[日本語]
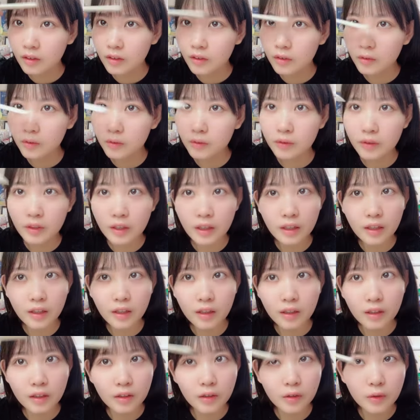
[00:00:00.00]
今日
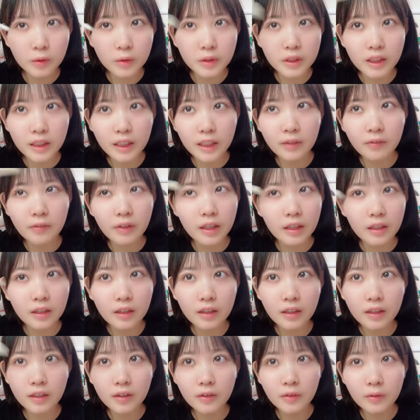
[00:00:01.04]
ね今日じゃないわ
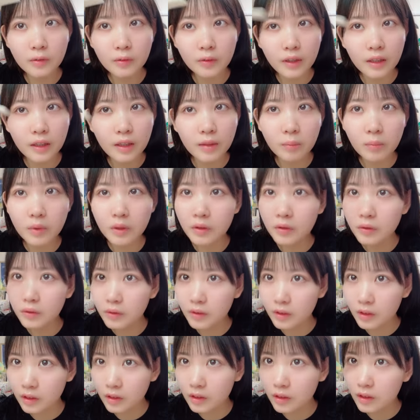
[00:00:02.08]
昨日ね美容
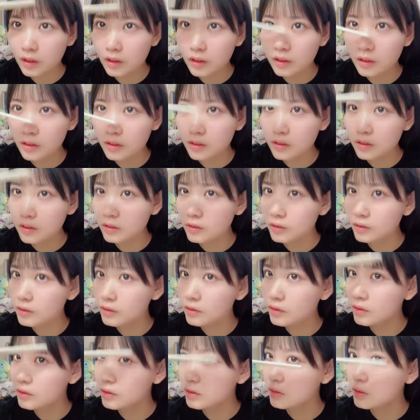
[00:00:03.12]
院行ったんですよ
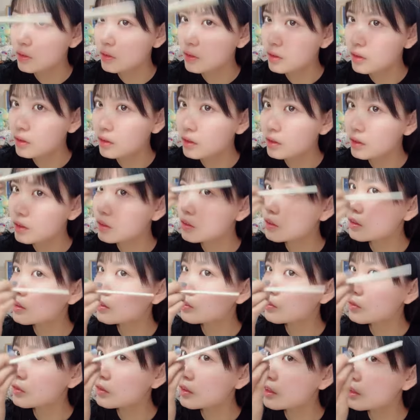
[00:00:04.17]
な
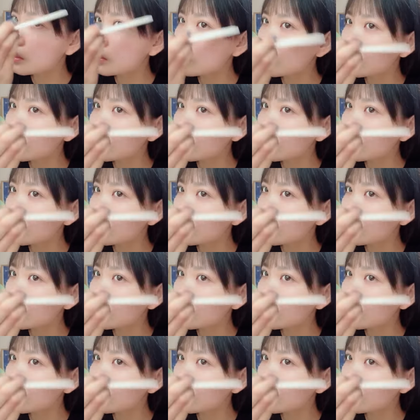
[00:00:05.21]
ので